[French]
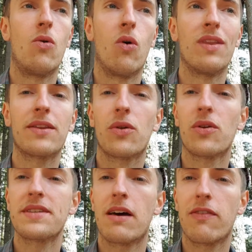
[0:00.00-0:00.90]
on a
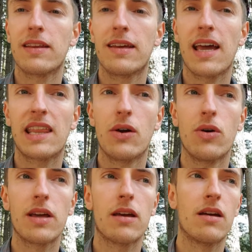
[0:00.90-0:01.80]
tendance à faire des
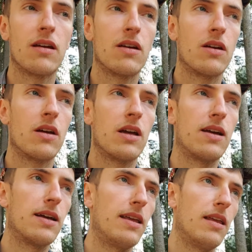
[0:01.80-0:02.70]
catégories.
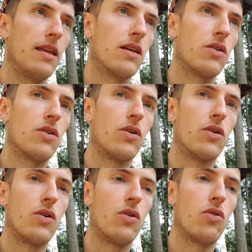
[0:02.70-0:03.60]
Et
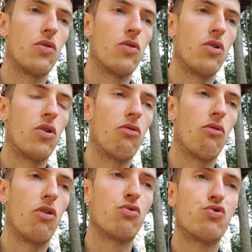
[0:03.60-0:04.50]
euh,
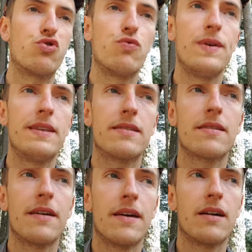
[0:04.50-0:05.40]

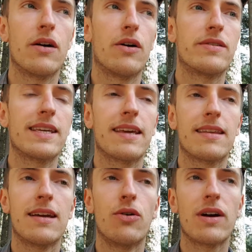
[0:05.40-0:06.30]
ensuite, euh, ces
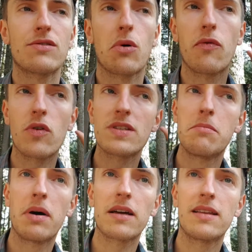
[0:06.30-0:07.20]
catégories sont renforcées
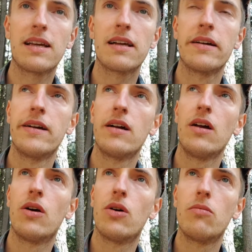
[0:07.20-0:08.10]
par des
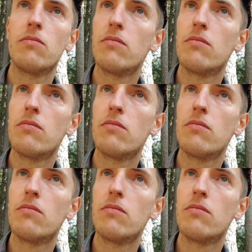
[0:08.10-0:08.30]
euh,